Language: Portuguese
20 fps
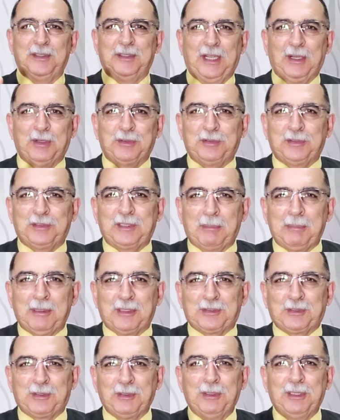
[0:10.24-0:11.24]
Deus os
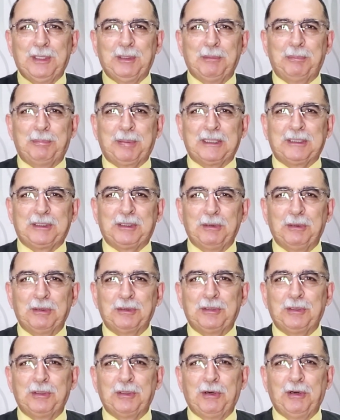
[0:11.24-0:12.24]
abençoe no
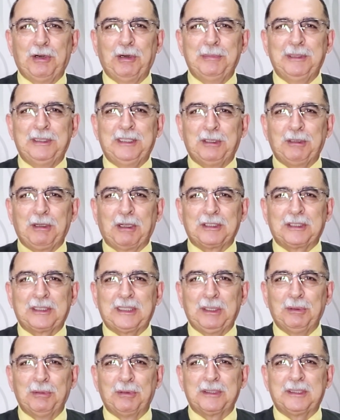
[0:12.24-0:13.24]
precioso nome de nosso
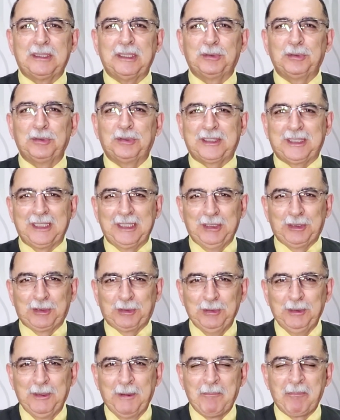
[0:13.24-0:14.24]
Senhor Jesus
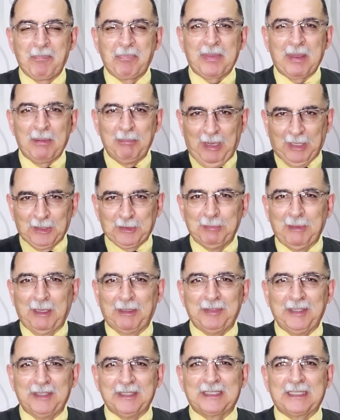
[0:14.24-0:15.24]
Cristo. Mais uma
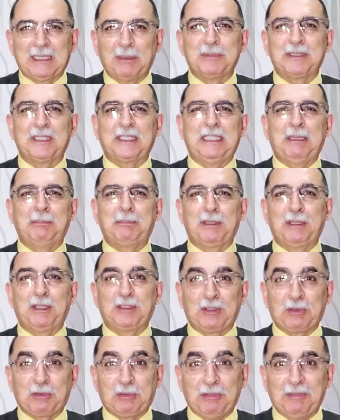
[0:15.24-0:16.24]
vez estamos aqui para
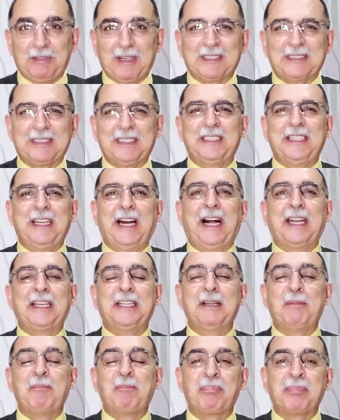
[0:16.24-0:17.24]
nossa conversa
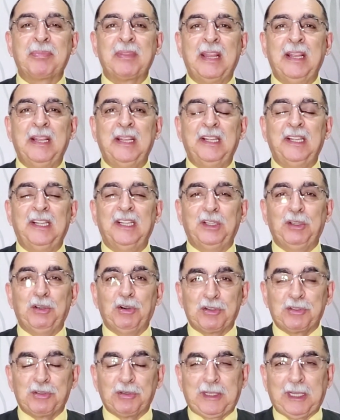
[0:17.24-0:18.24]
diária. E
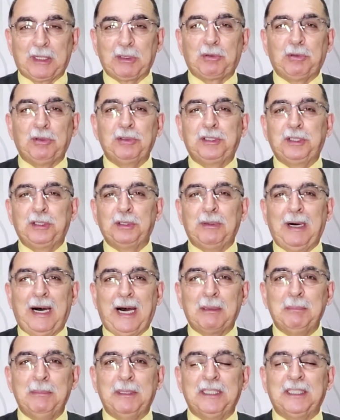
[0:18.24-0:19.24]
hoje eu quero
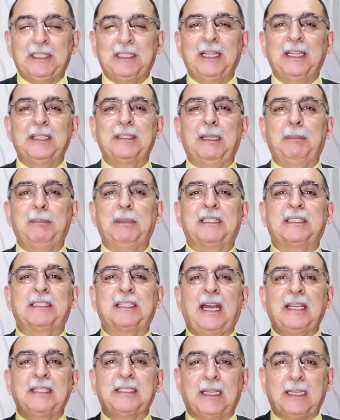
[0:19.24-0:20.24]
continuar meditando na
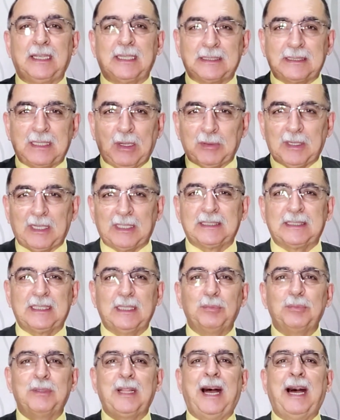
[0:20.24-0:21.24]
mensagem A
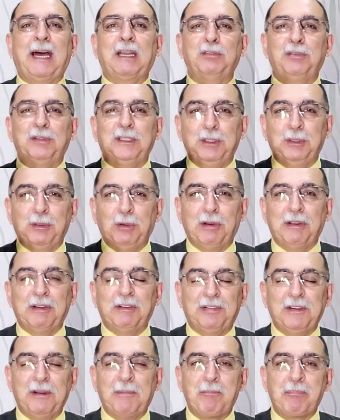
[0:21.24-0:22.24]
Restauração da Árvore
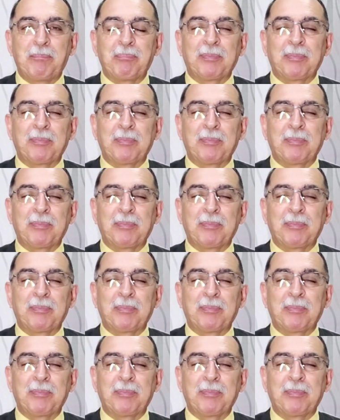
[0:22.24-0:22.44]
Noiva,